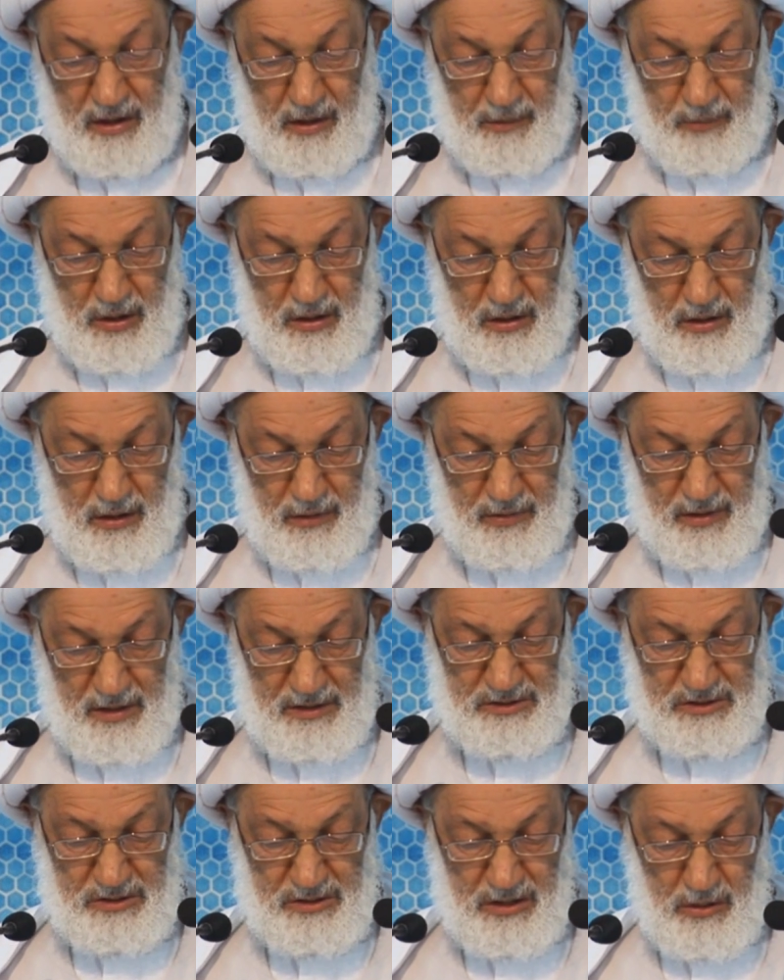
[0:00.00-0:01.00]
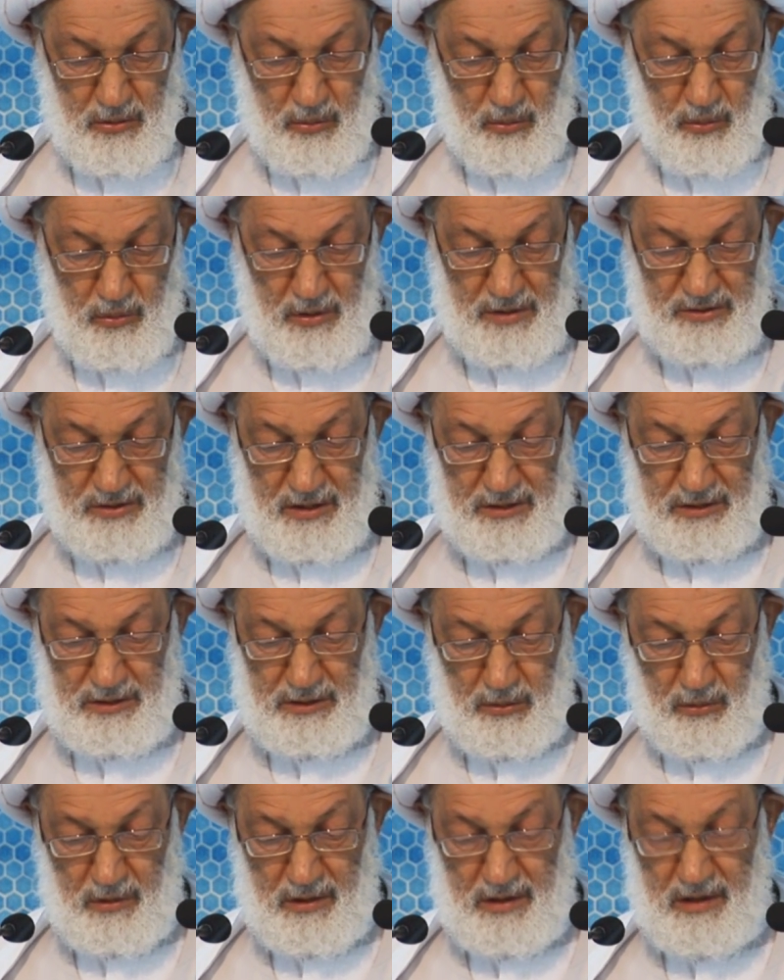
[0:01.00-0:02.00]
سيبقى هذا الجدار
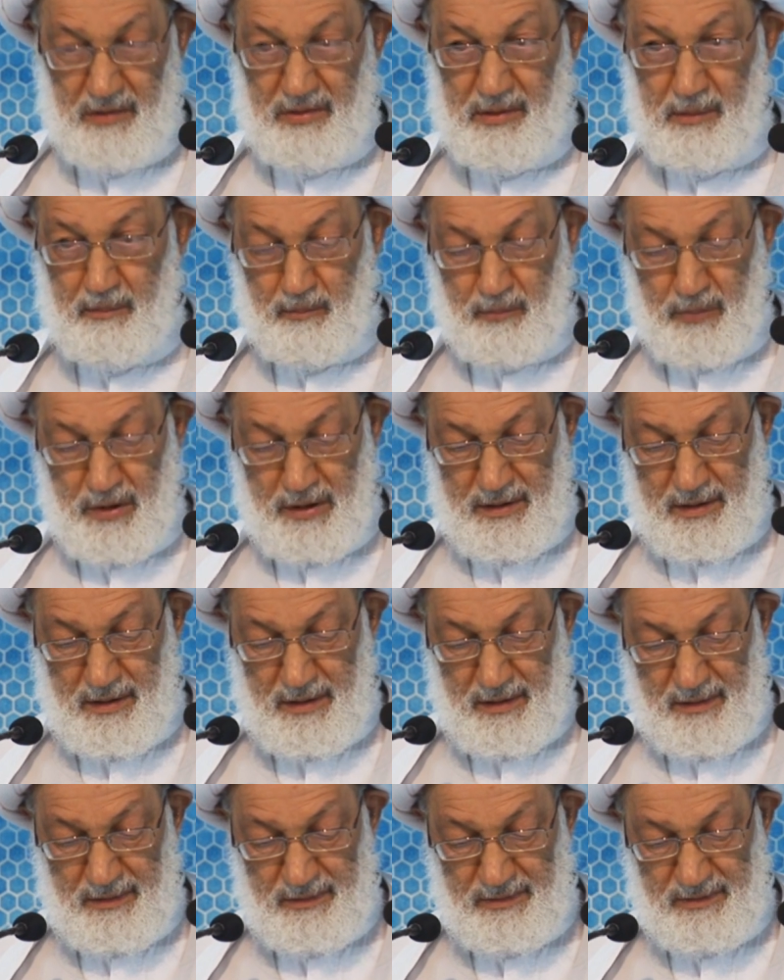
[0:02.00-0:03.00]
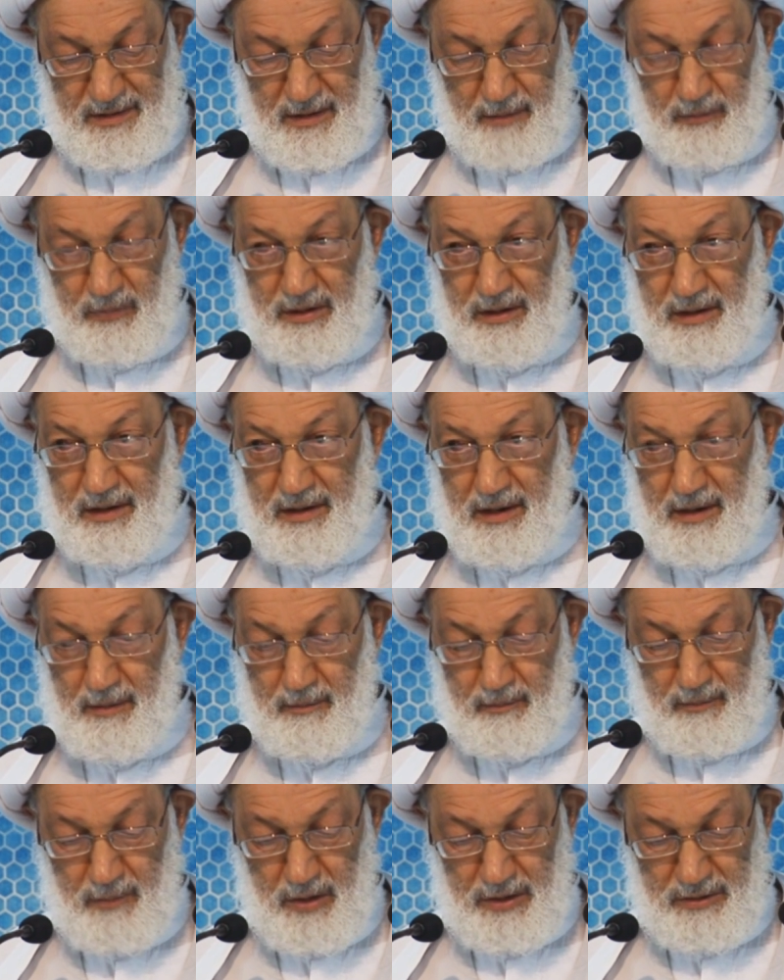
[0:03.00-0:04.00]
الوطني الذي انبنى سميكا
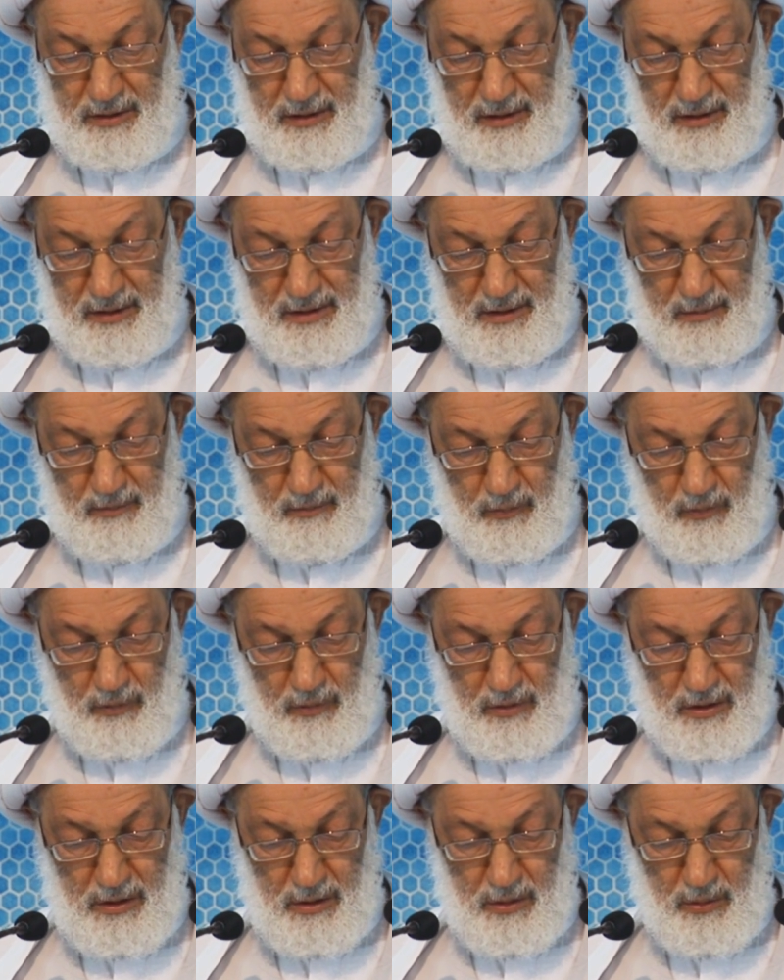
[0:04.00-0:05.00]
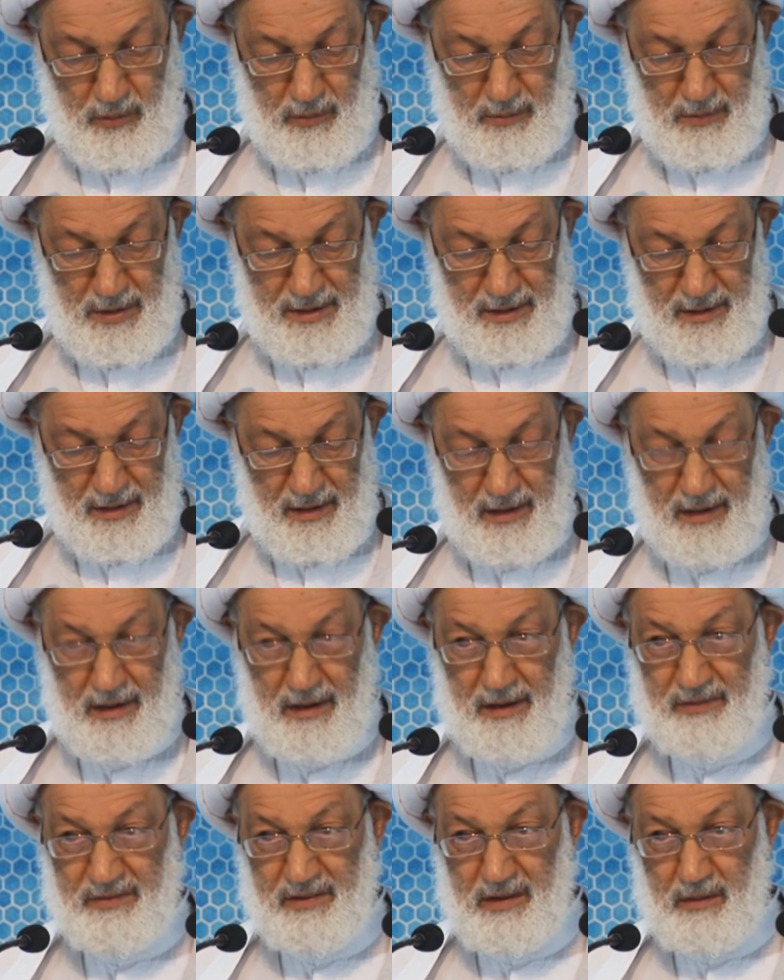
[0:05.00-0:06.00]
متينا مقاوما
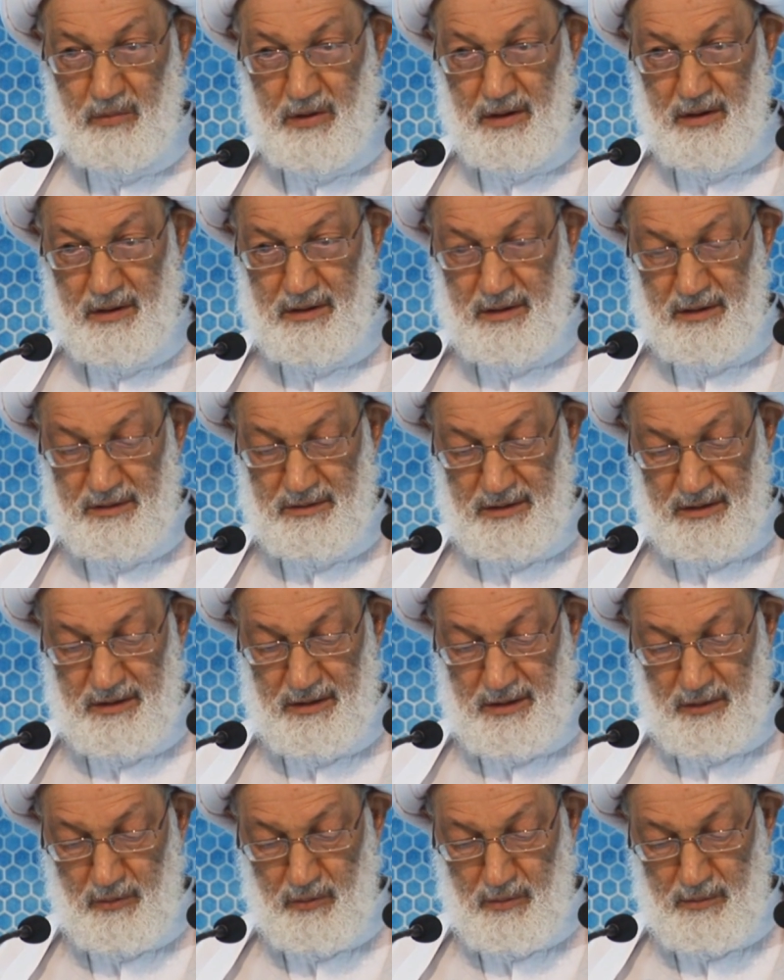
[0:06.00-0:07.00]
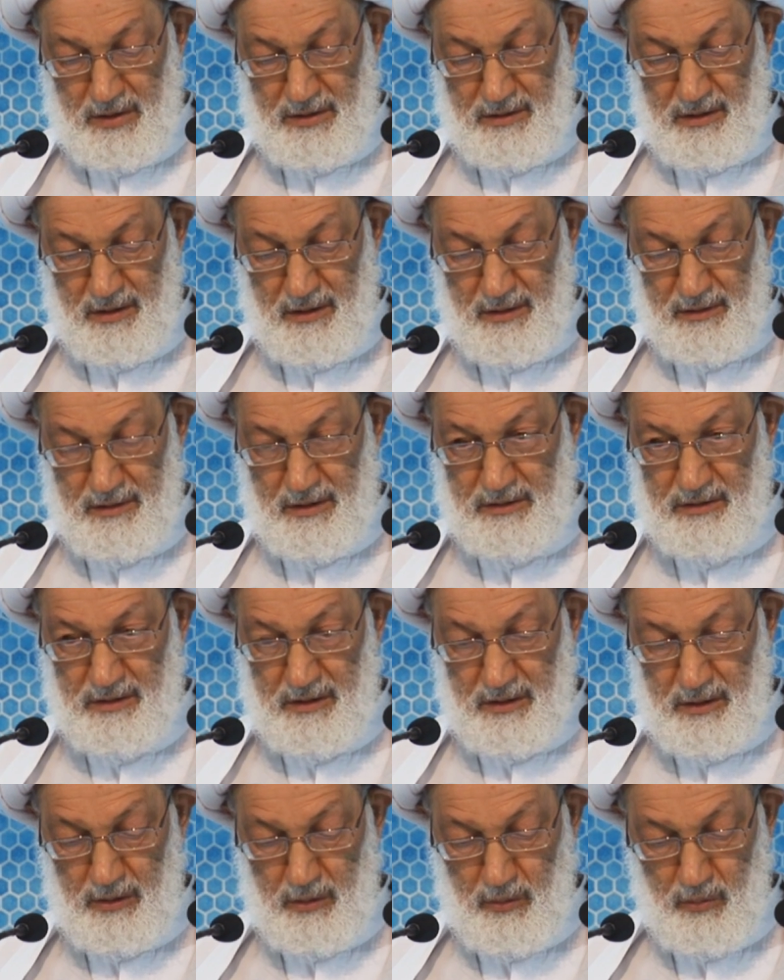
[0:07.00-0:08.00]
على سماكته
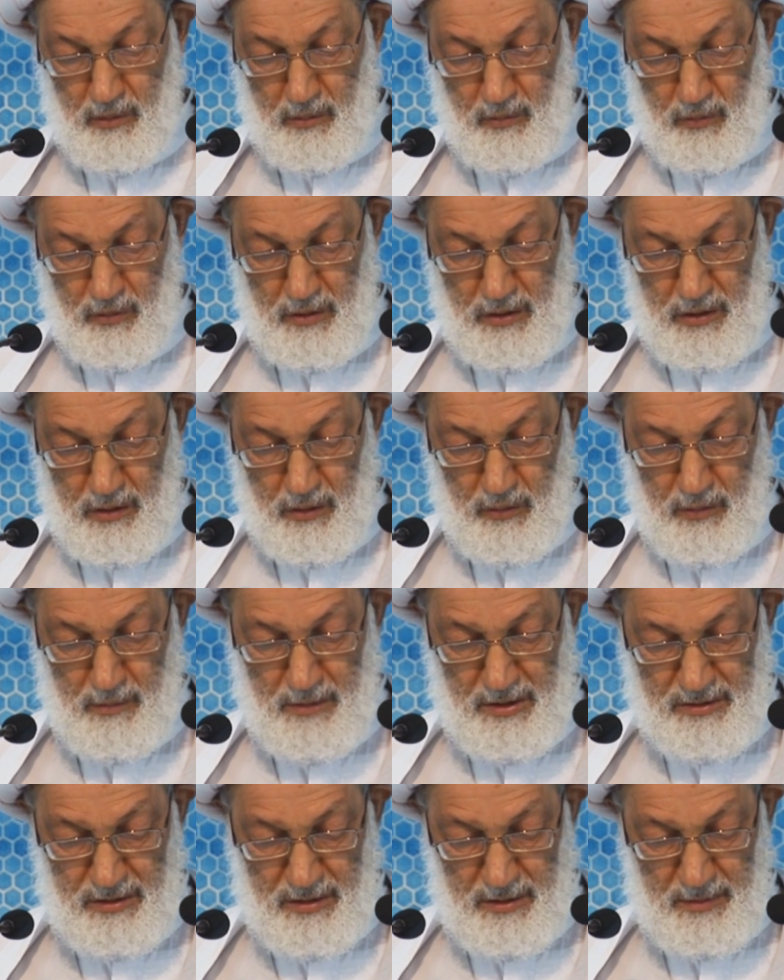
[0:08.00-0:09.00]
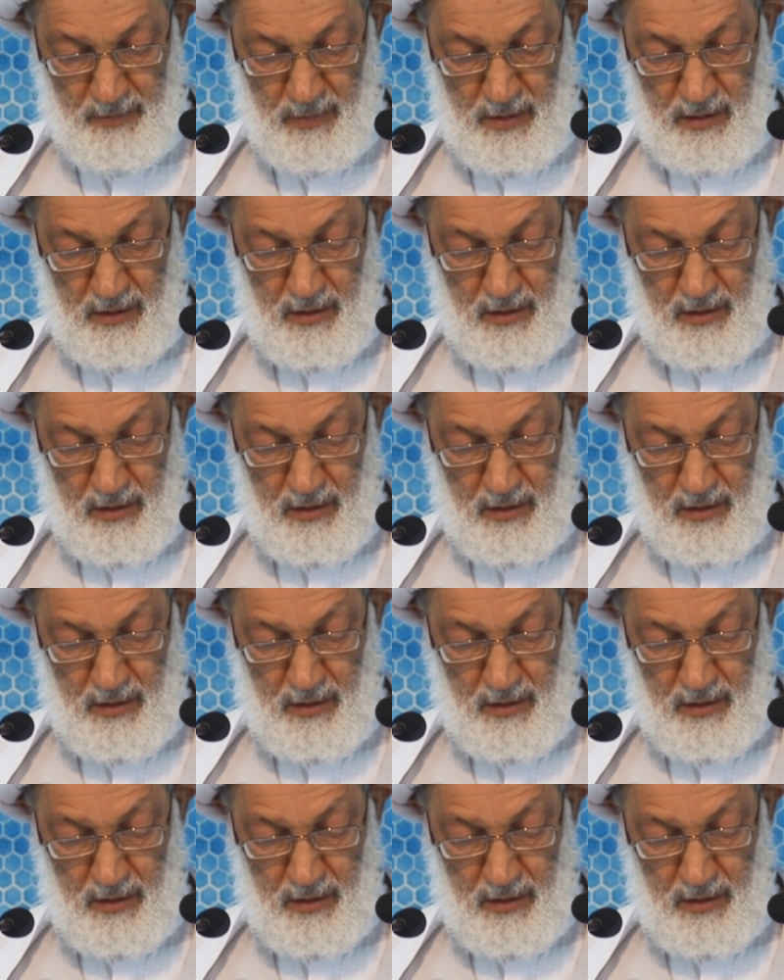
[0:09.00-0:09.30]
ومتانته ومقاومته